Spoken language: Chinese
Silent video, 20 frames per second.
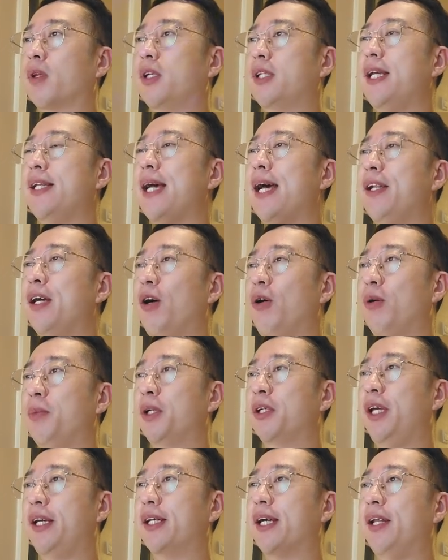现在呢，我
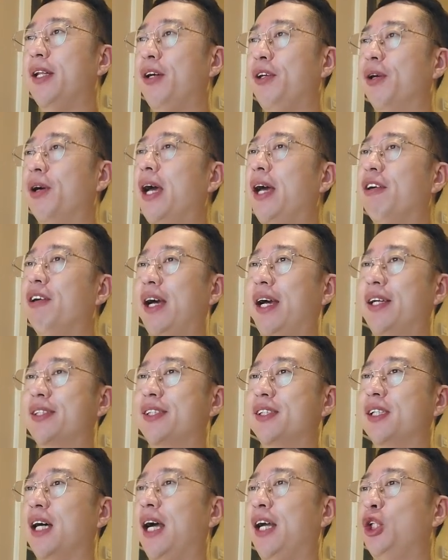们可以看到有
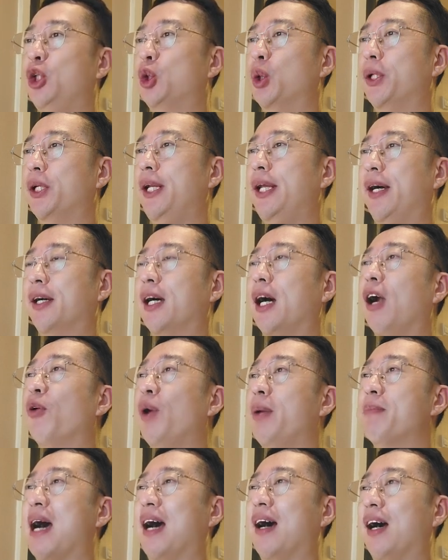iOS 和安卓的两个二
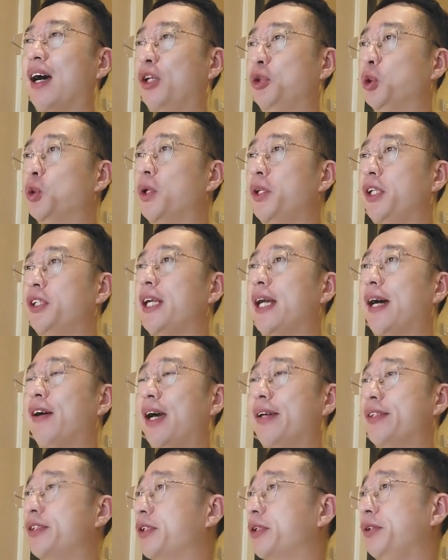维码啊。如果你是
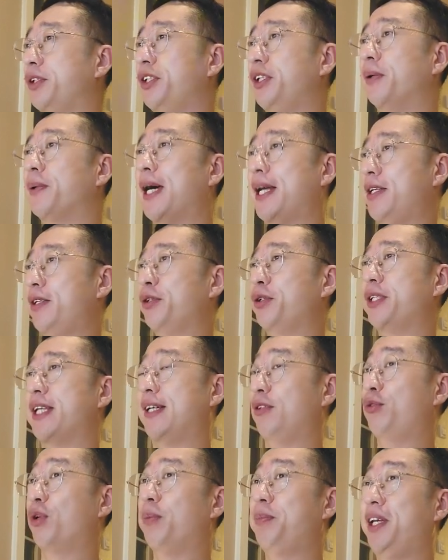iOS 手机的话呢，就
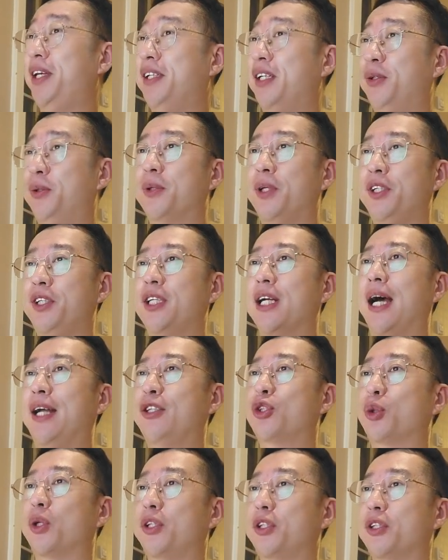扫左边的；如果你是
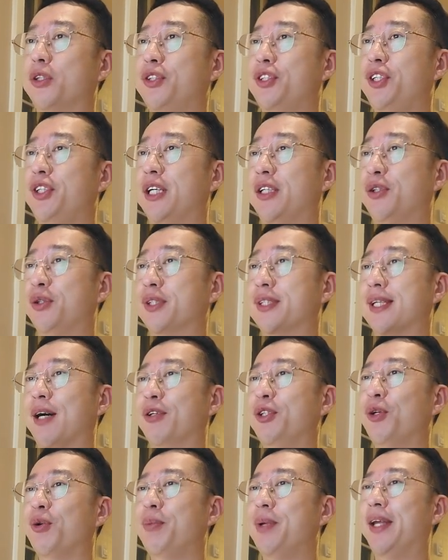安卓的手机呢，就扫
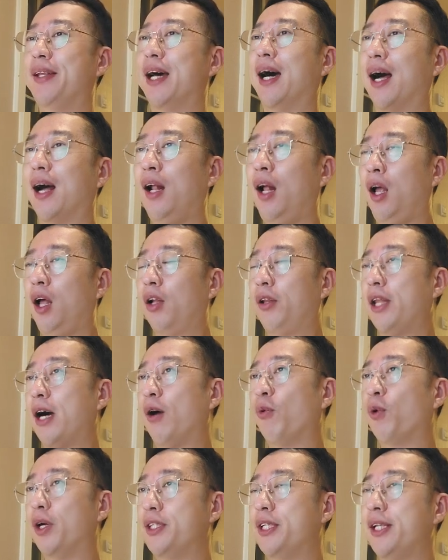右边的啊。
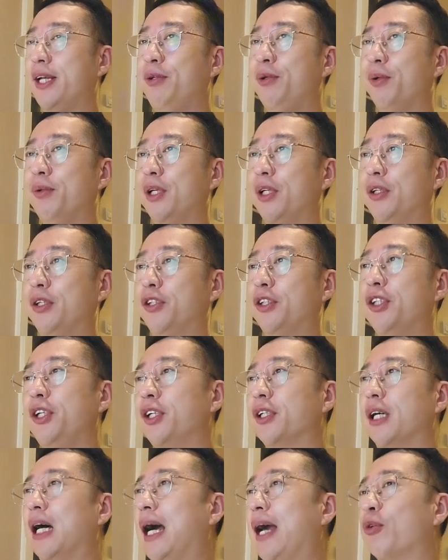那我现在用的呢是
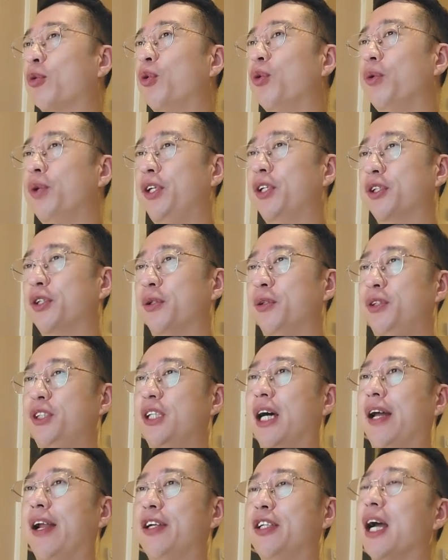一个 iQoo 的一个手
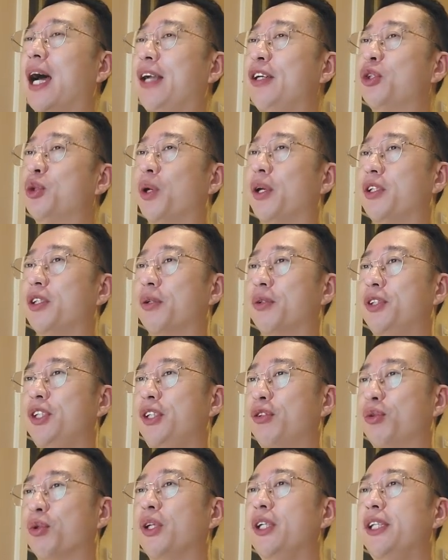机啊，它是安卓的手
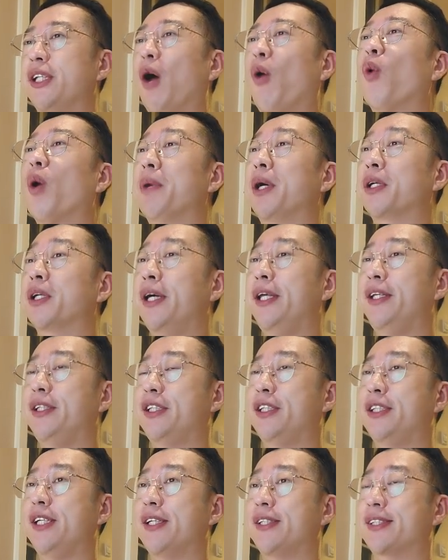机，所以呢，我们可以
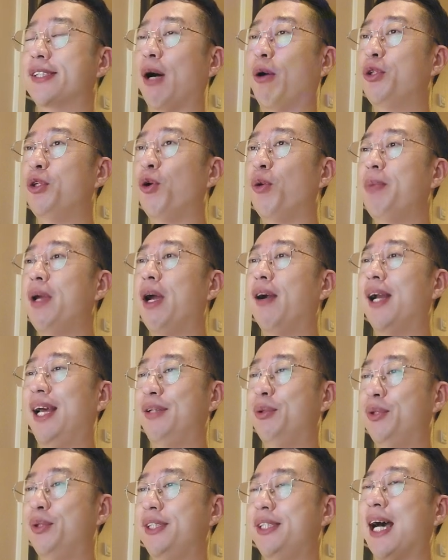直接扫右边来
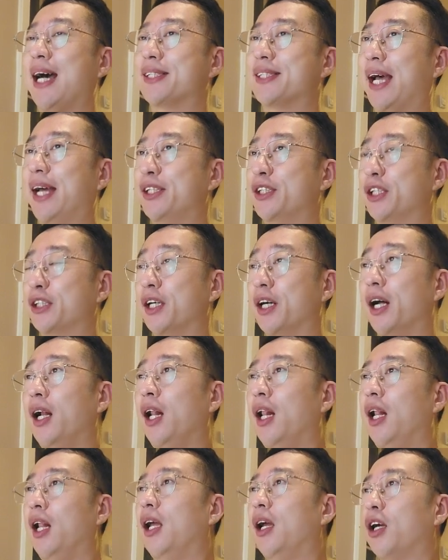去下载这个
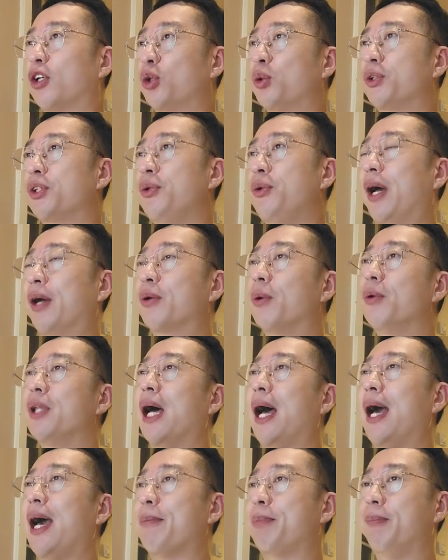数字员工
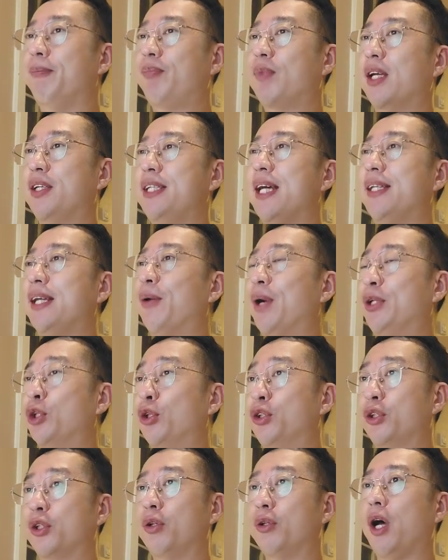的 app。那下载完
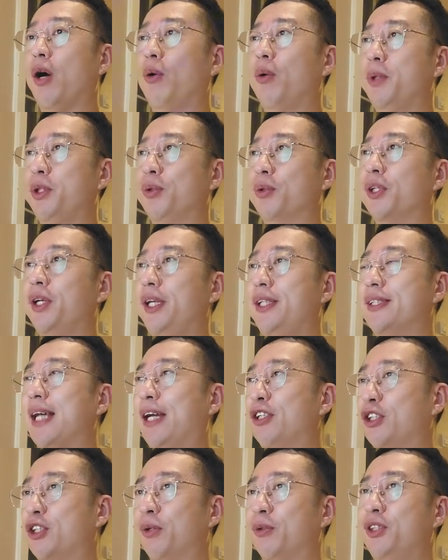成之后呢，我们就可以
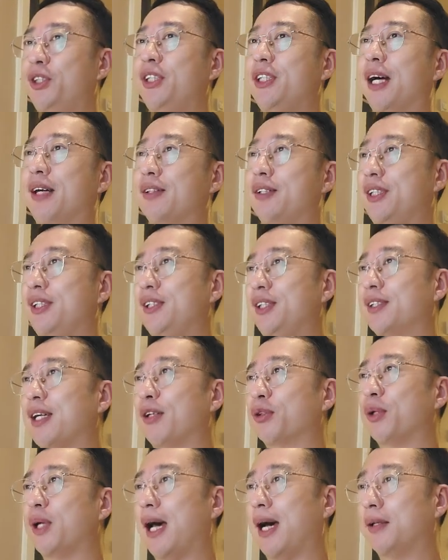在手机上进行
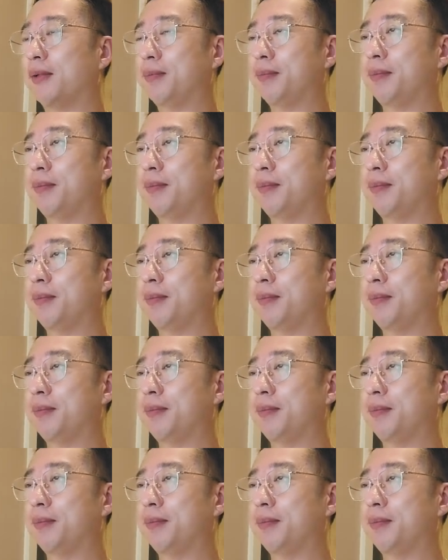操作了。